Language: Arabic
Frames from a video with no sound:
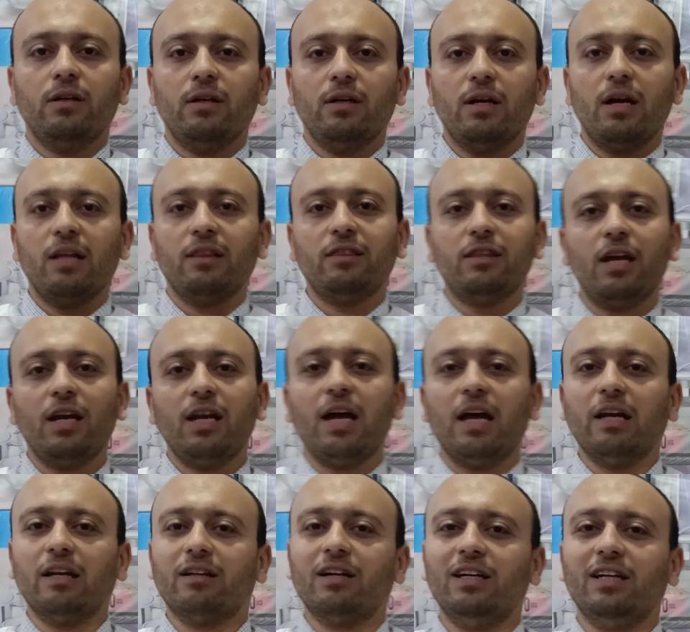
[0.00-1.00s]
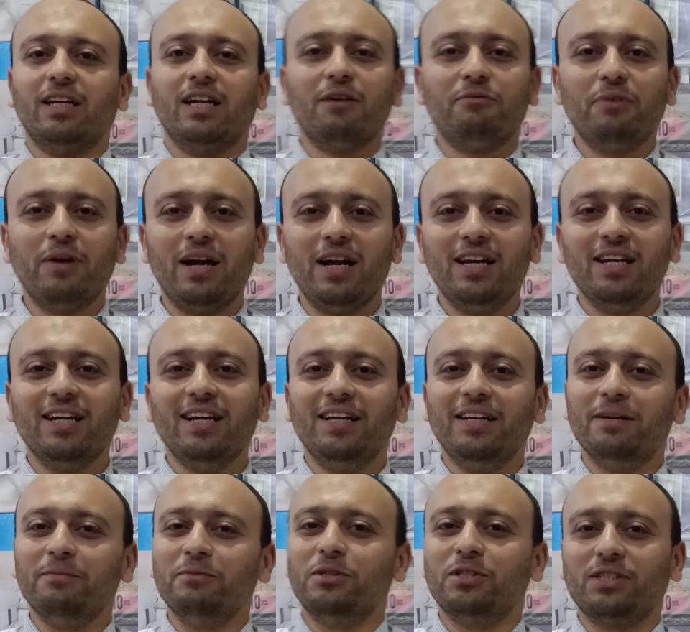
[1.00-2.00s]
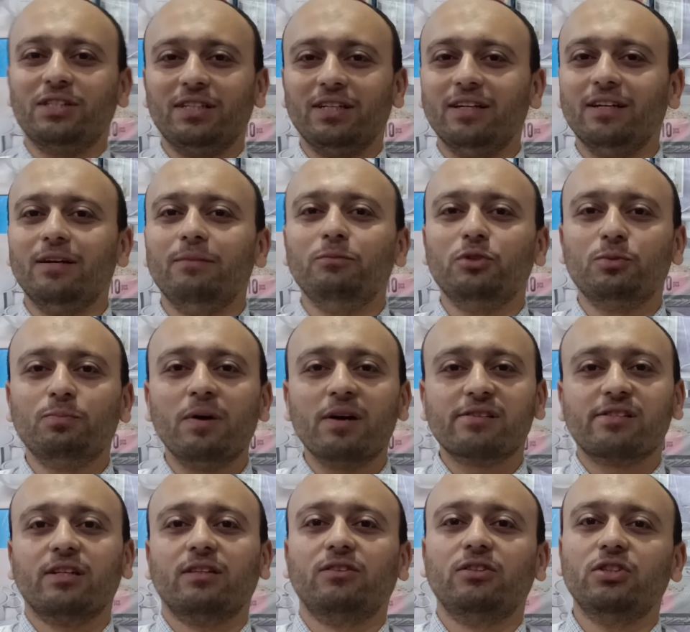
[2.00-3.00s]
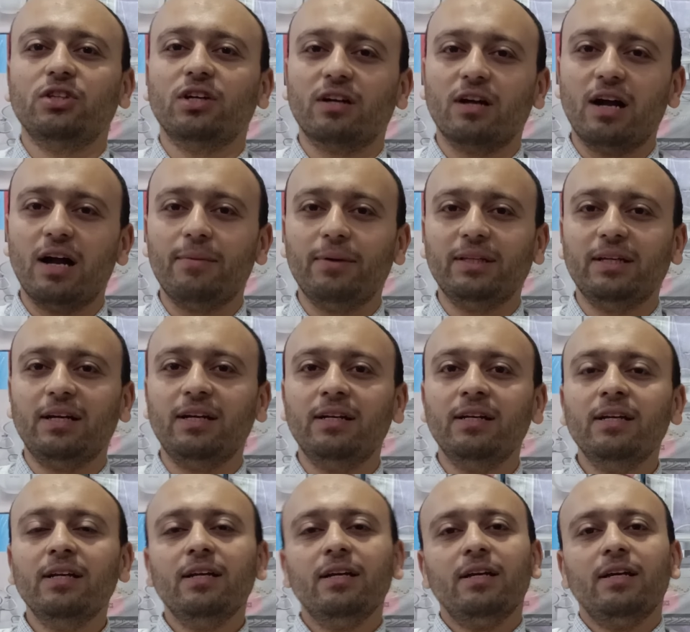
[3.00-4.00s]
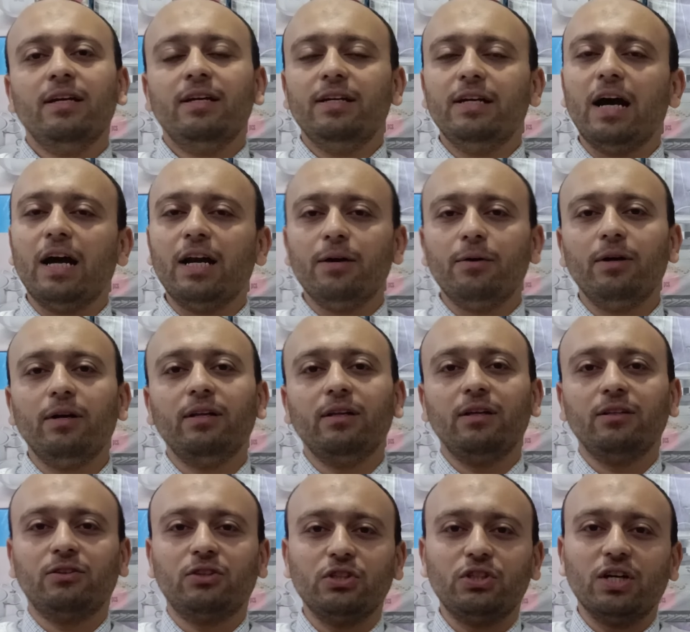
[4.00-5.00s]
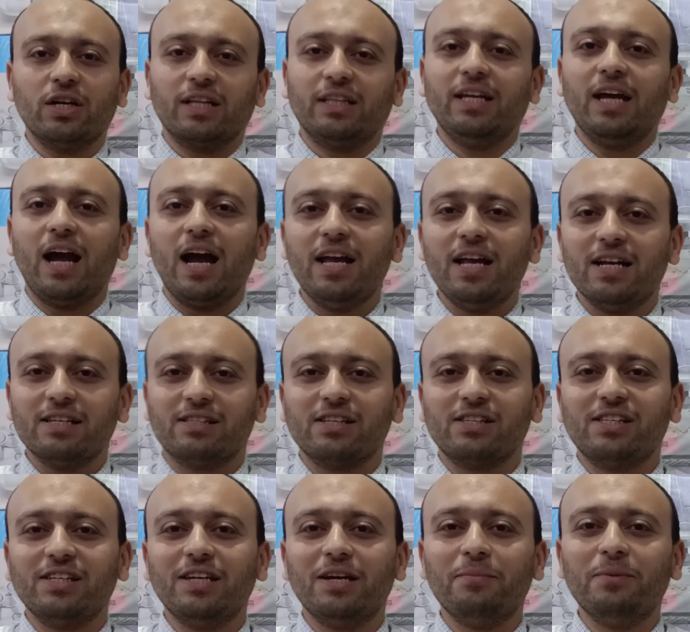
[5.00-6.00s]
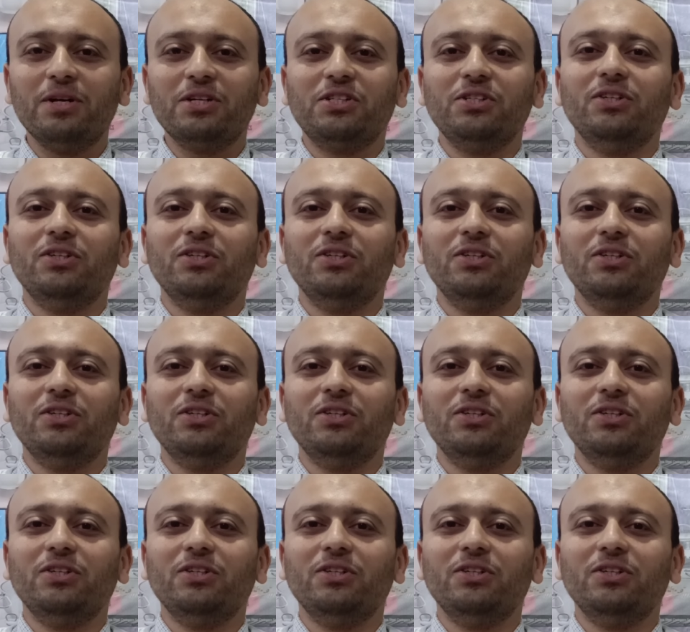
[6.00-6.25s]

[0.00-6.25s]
الدل على الخير كفاعله احنا مش مش مقصد تجاره ابدا يعني التجاره دي حاجه اساسيه ماشي